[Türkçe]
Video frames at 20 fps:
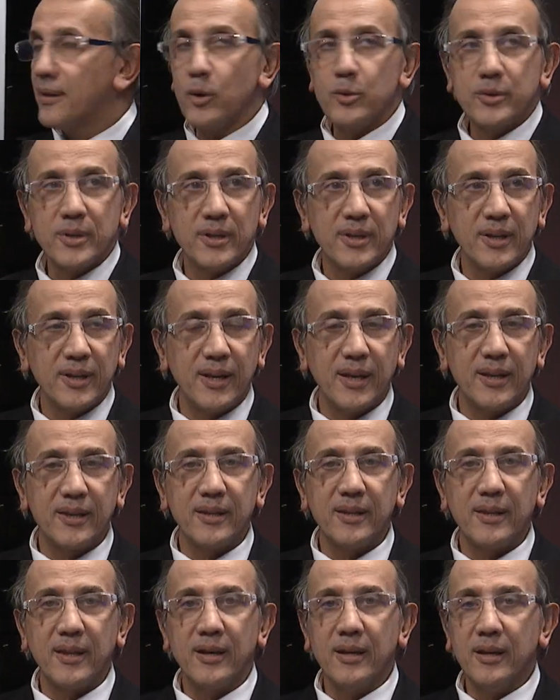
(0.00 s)
fiyatlar
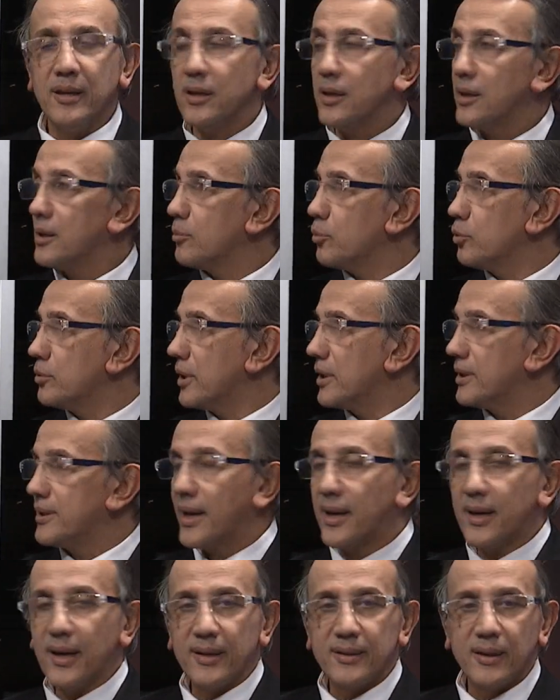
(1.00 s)
üzerindeki etkileri
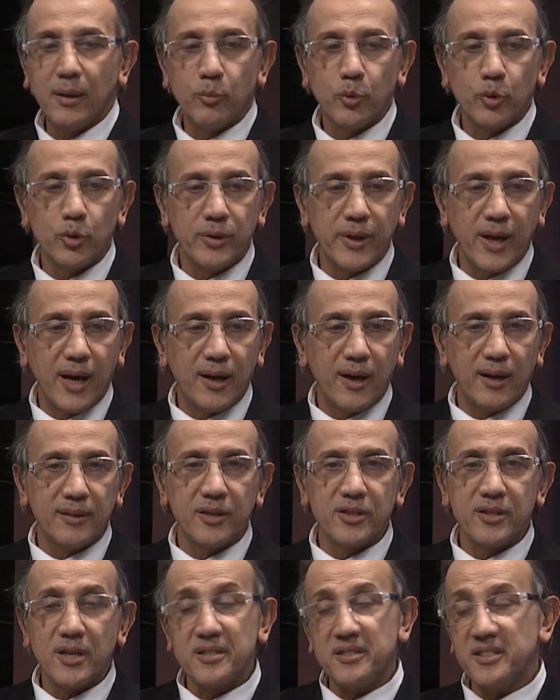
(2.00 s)
bunları tekrardan bugün
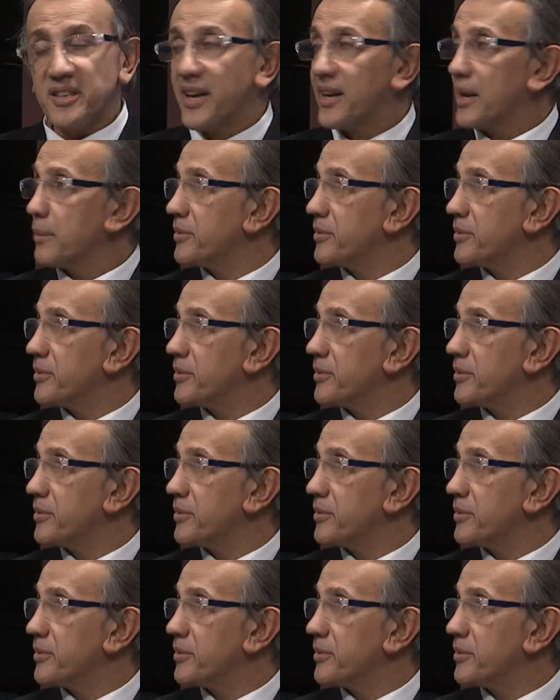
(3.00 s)
değerlendireceğiz.